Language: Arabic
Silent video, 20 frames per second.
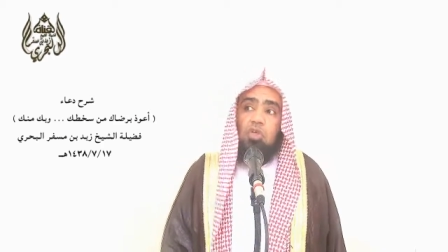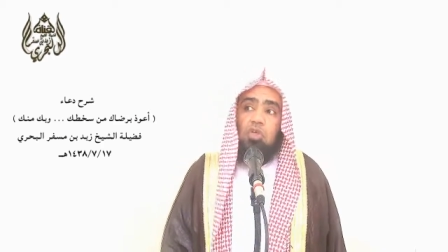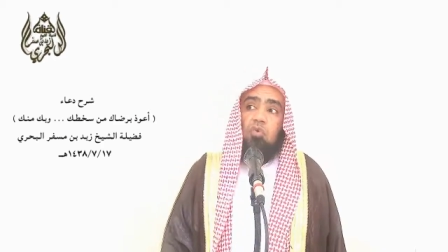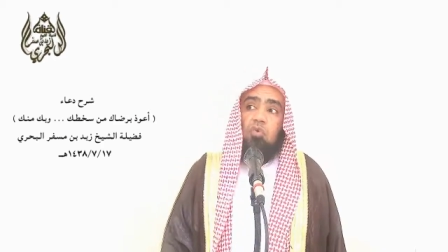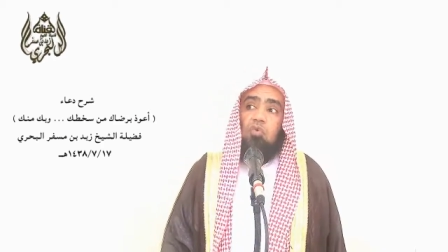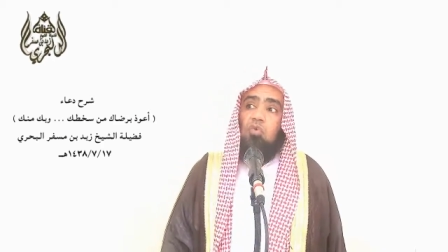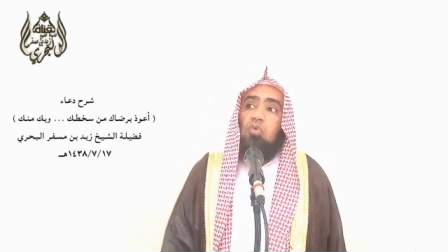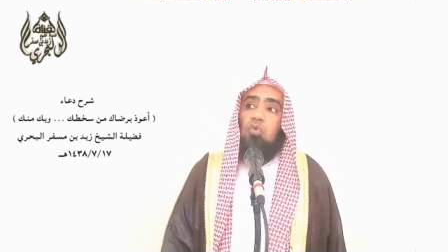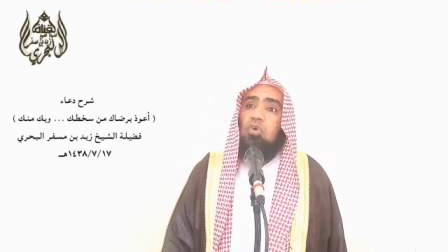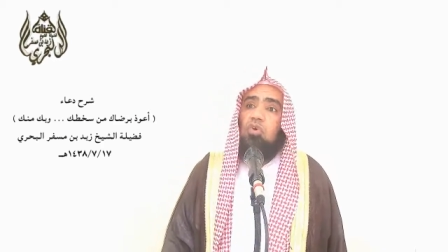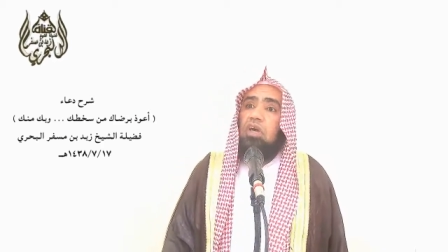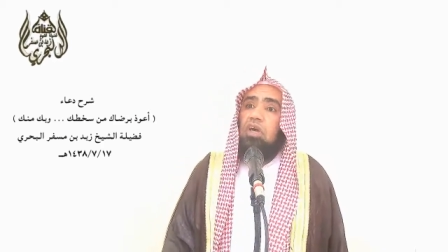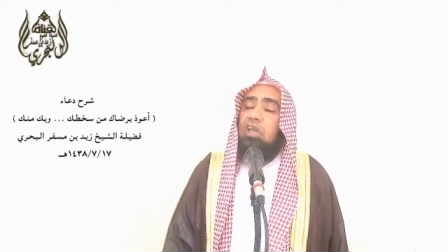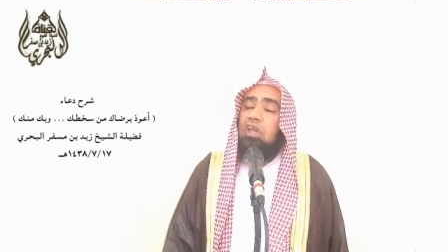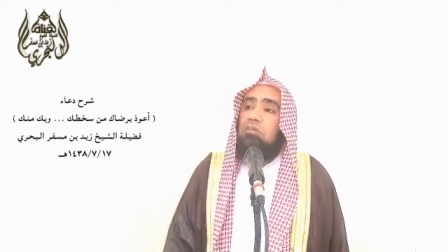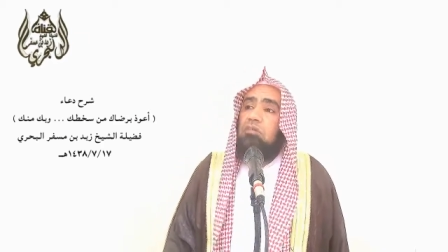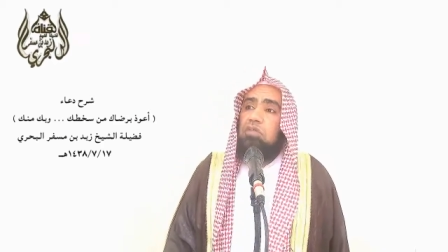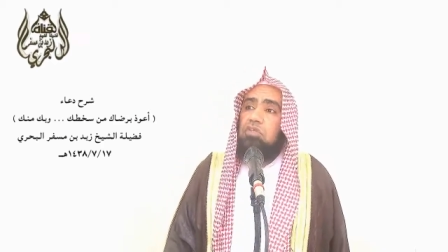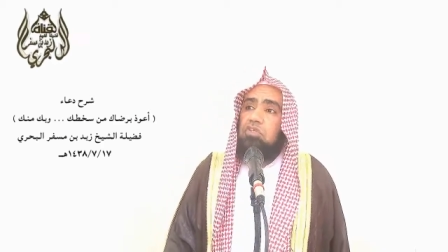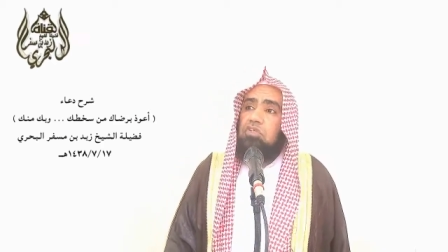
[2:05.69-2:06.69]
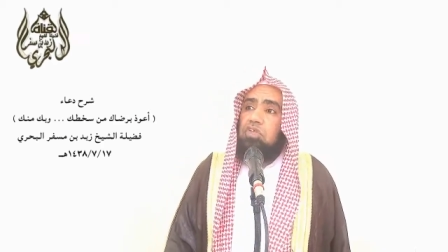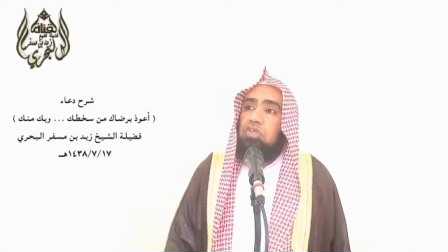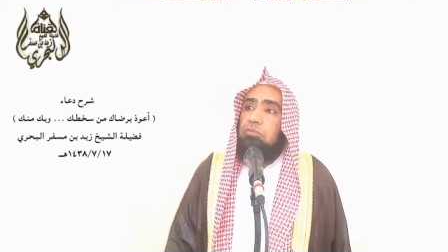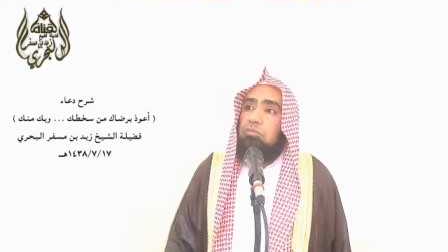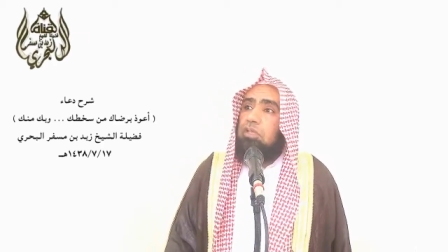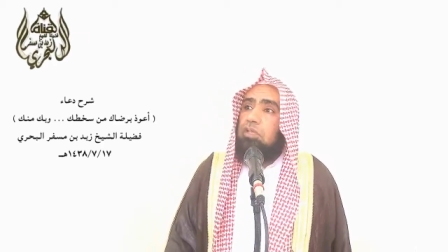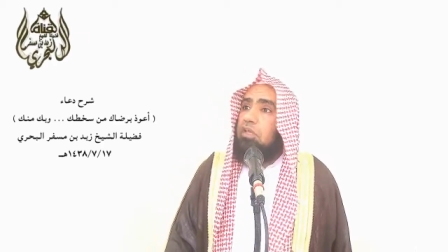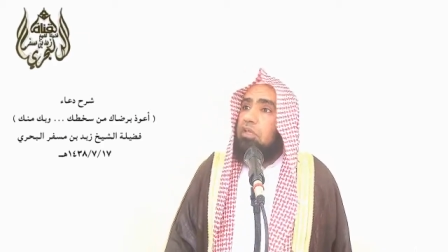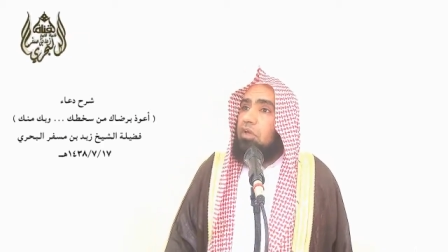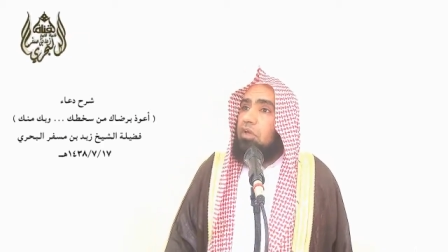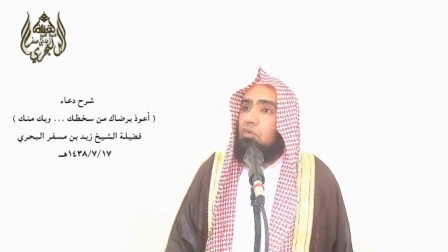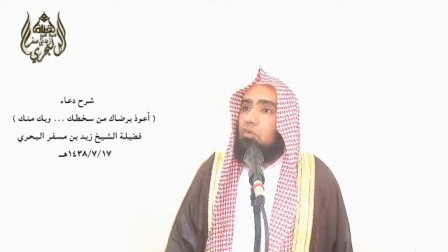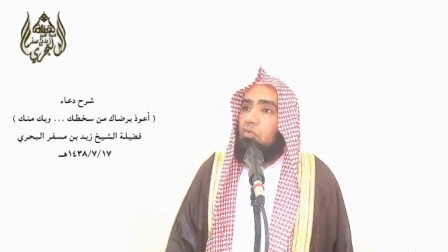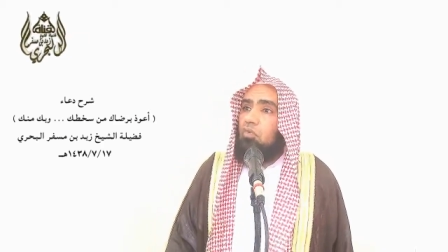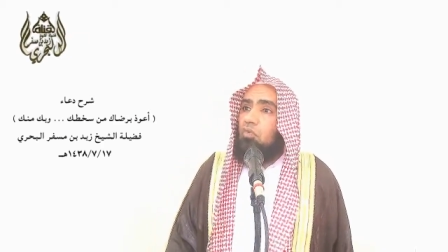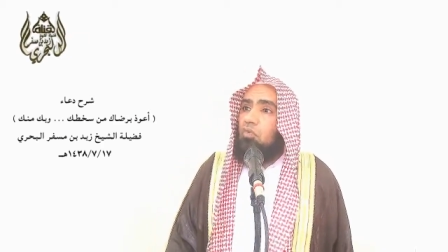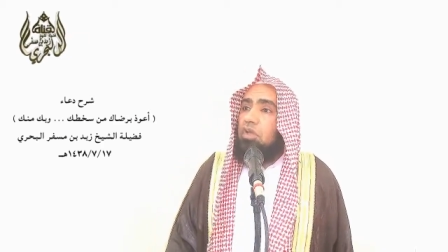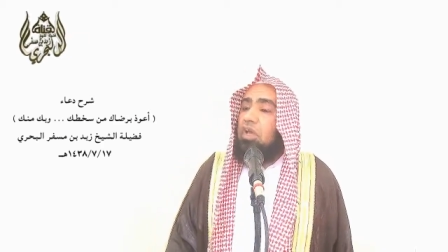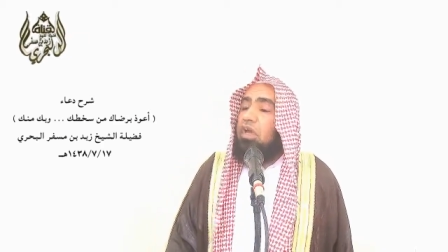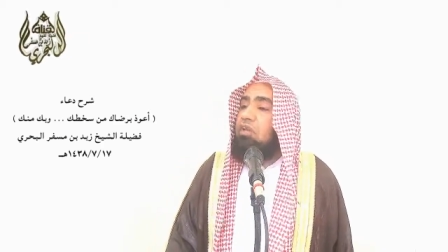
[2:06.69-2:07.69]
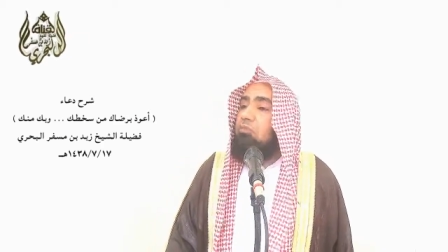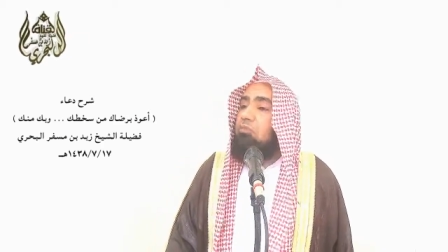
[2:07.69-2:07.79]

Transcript: يقول كلاما جميلا يقول